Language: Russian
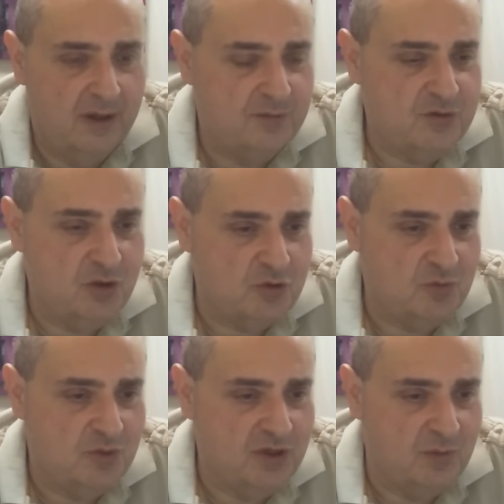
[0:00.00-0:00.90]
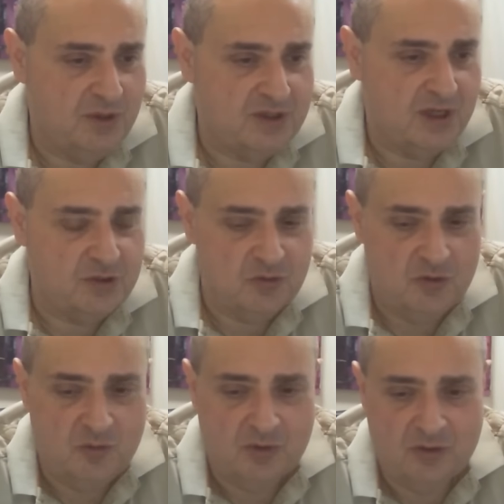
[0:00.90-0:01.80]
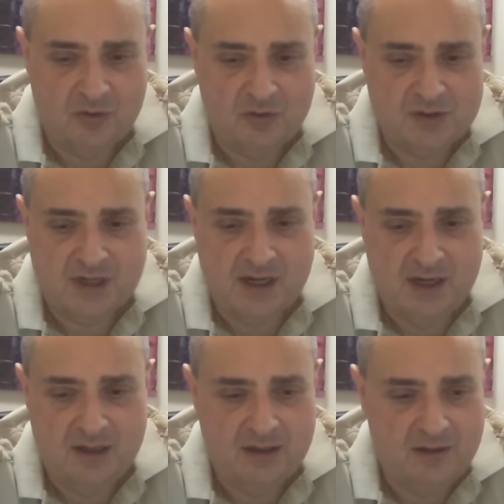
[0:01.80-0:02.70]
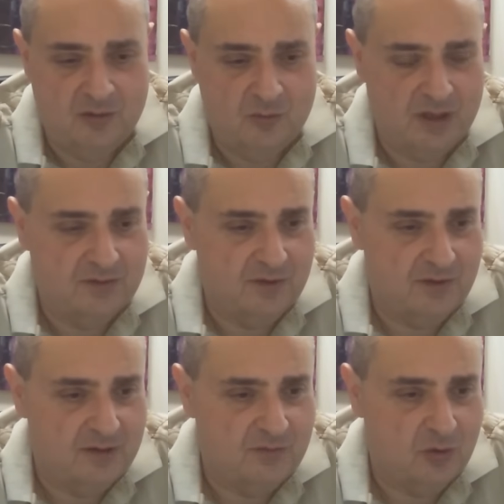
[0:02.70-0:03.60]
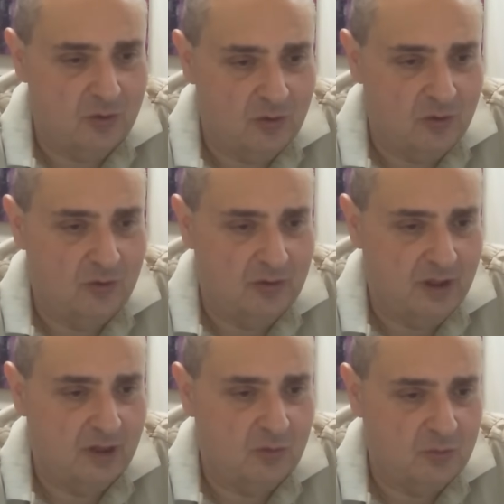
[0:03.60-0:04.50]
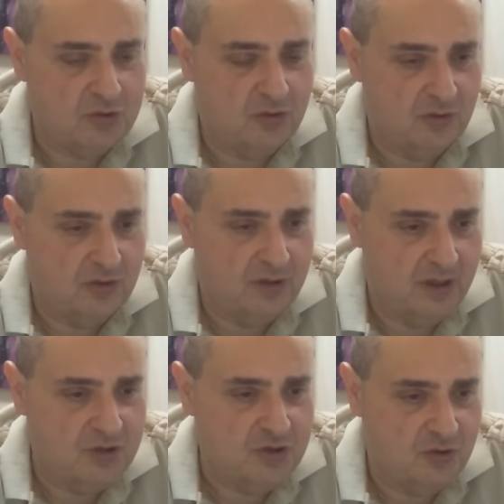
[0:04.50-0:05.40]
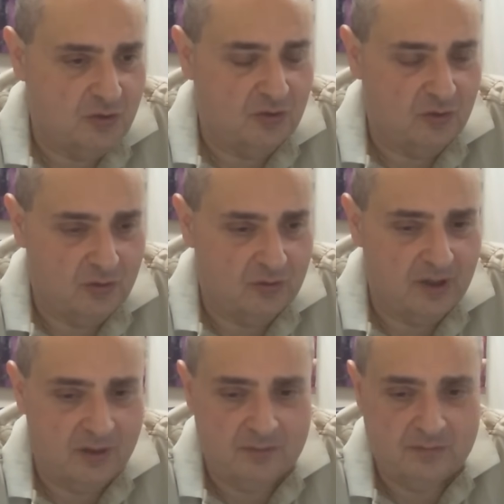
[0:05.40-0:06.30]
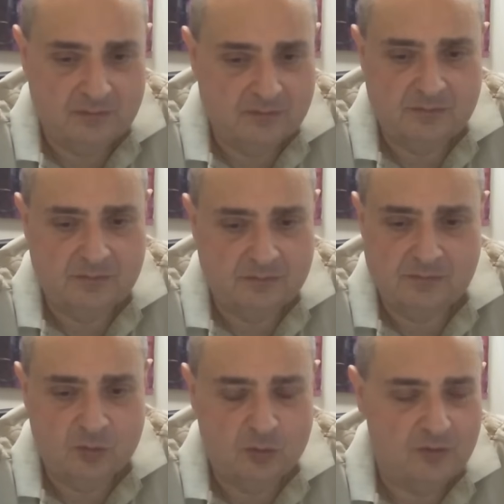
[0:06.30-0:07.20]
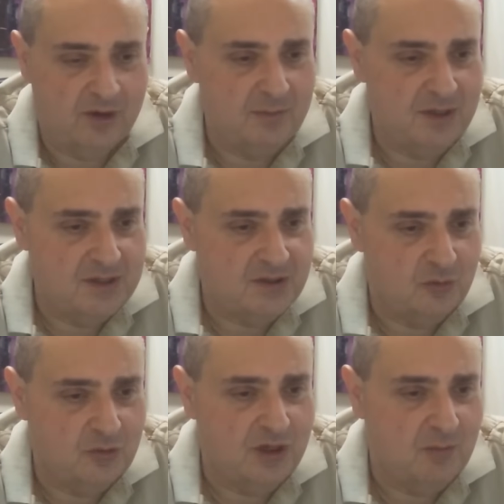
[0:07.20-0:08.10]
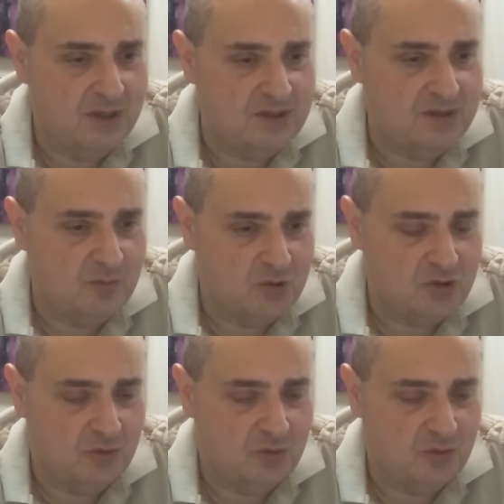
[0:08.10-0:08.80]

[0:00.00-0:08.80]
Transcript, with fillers: все может быть непредсказуемо, но Израиль не умеет воевать в долгую. Я думаю, что это речь идет о там ну, два месяца, ну, три месяца, может